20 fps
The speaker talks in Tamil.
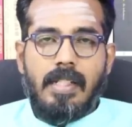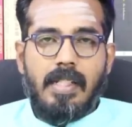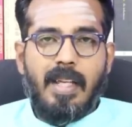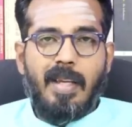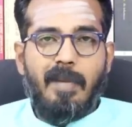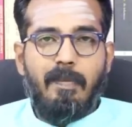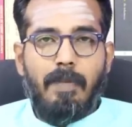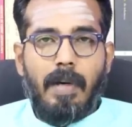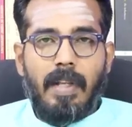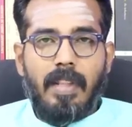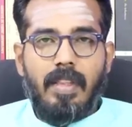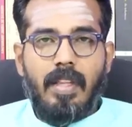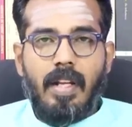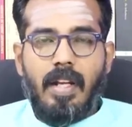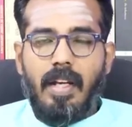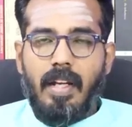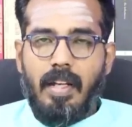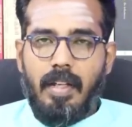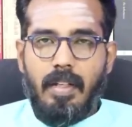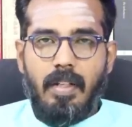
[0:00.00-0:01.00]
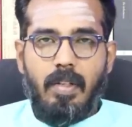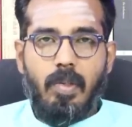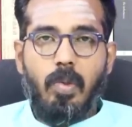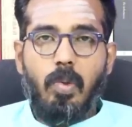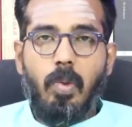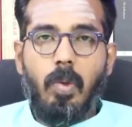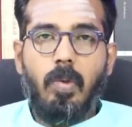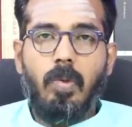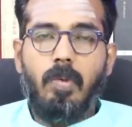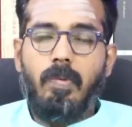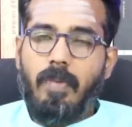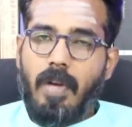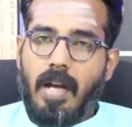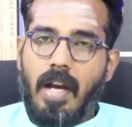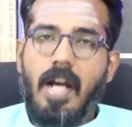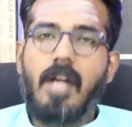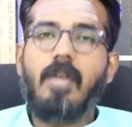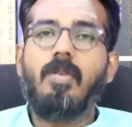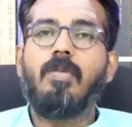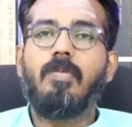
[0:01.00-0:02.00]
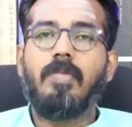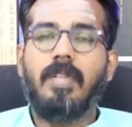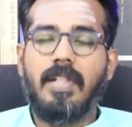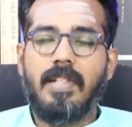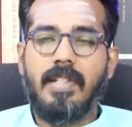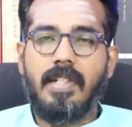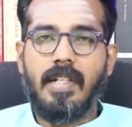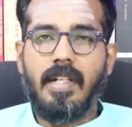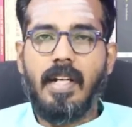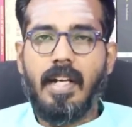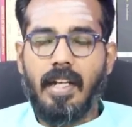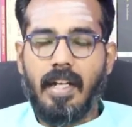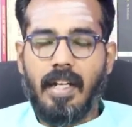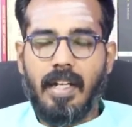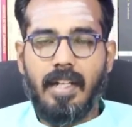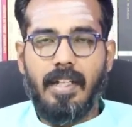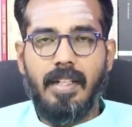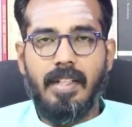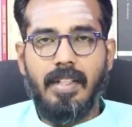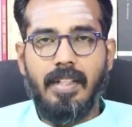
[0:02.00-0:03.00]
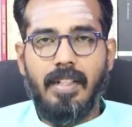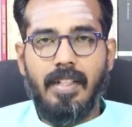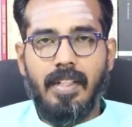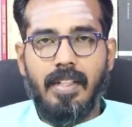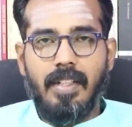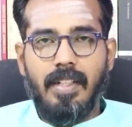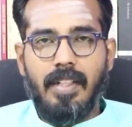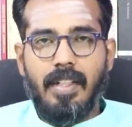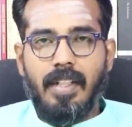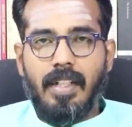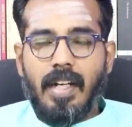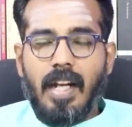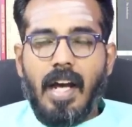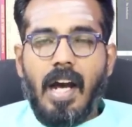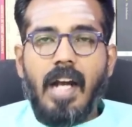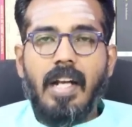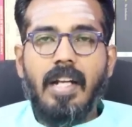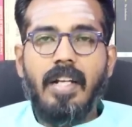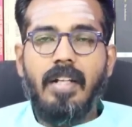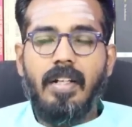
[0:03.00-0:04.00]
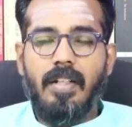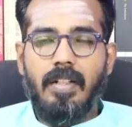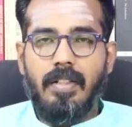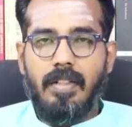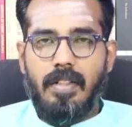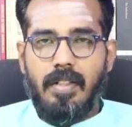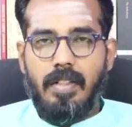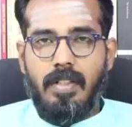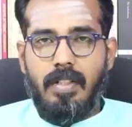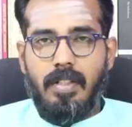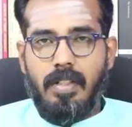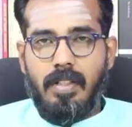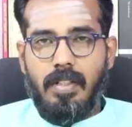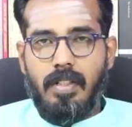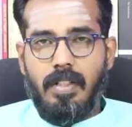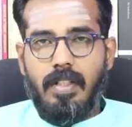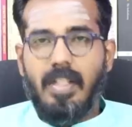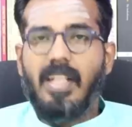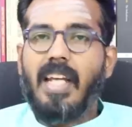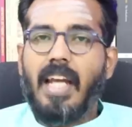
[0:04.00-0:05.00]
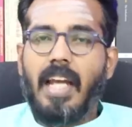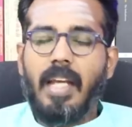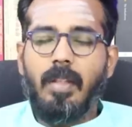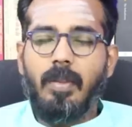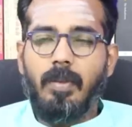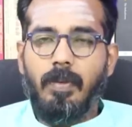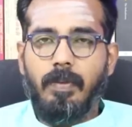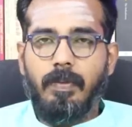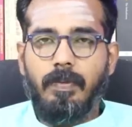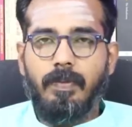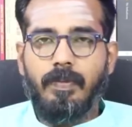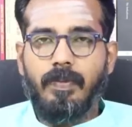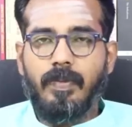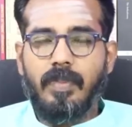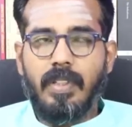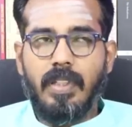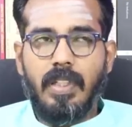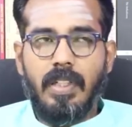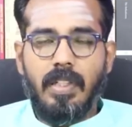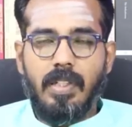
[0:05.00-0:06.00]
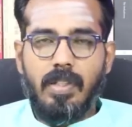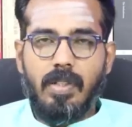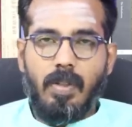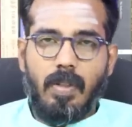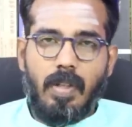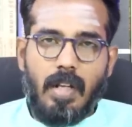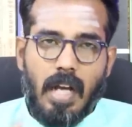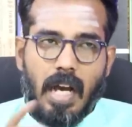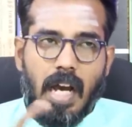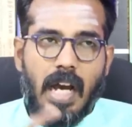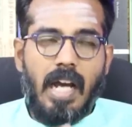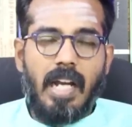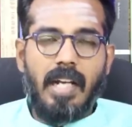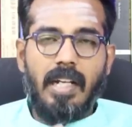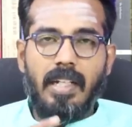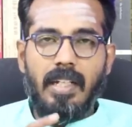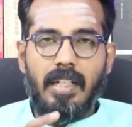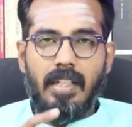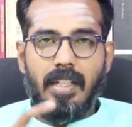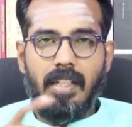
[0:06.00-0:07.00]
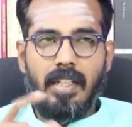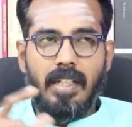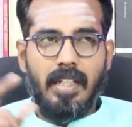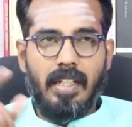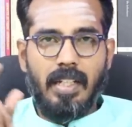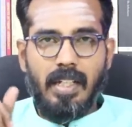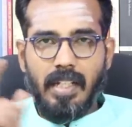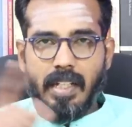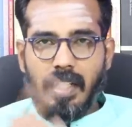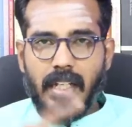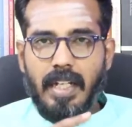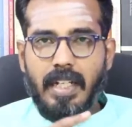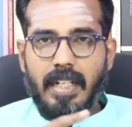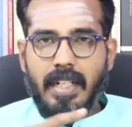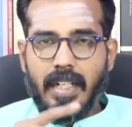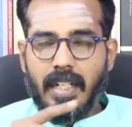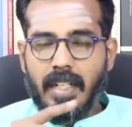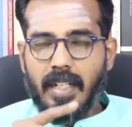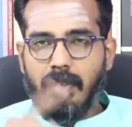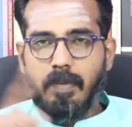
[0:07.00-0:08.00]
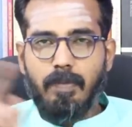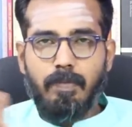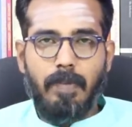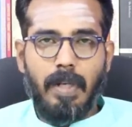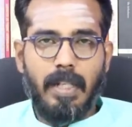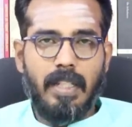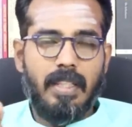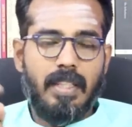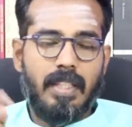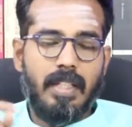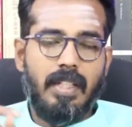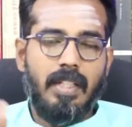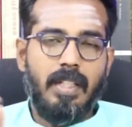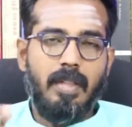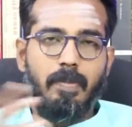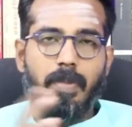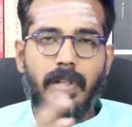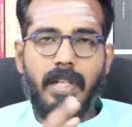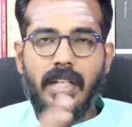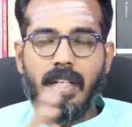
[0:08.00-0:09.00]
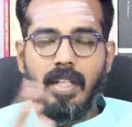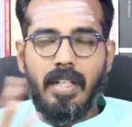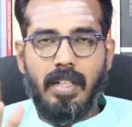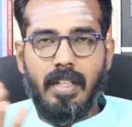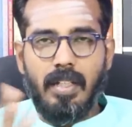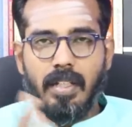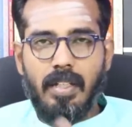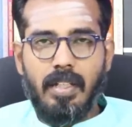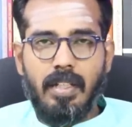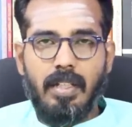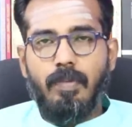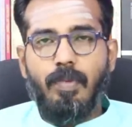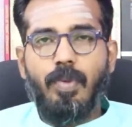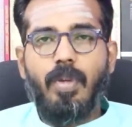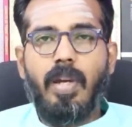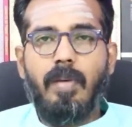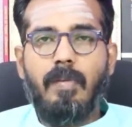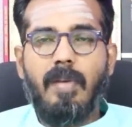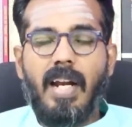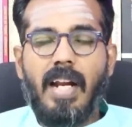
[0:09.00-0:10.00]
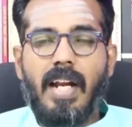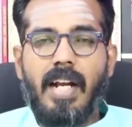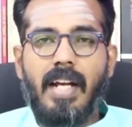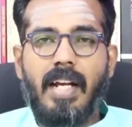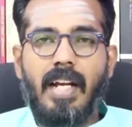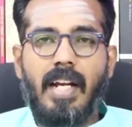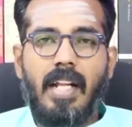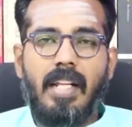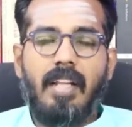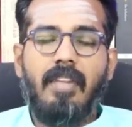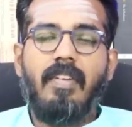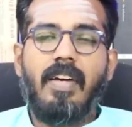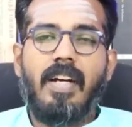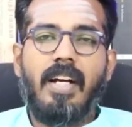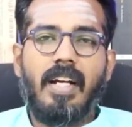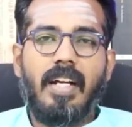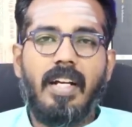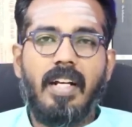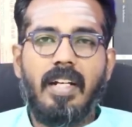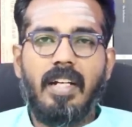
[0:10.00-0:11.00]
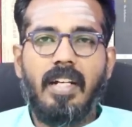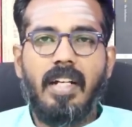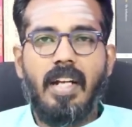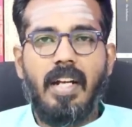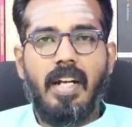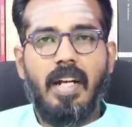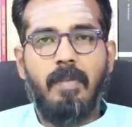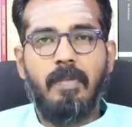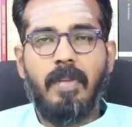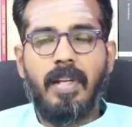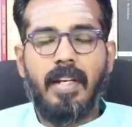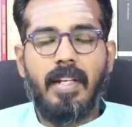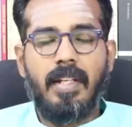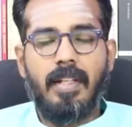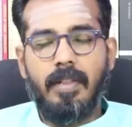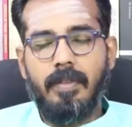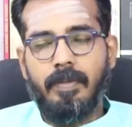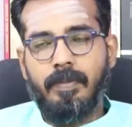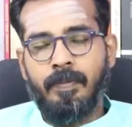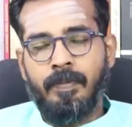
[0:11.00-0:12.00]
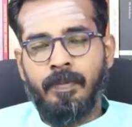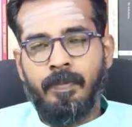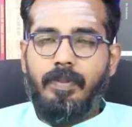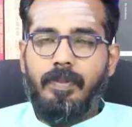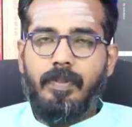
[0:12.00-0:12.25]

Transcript: ராசிக்கு பத்தில் குருவும் ராகுவும் இணைஞ்சிருக்காங்க நாலில் கேது ஸோ நாலு எட்டு பத்து இப்படி முக்கியமான இடங்களில் தான் வருட கிரகங்கள் எல்லாமே இருக்குது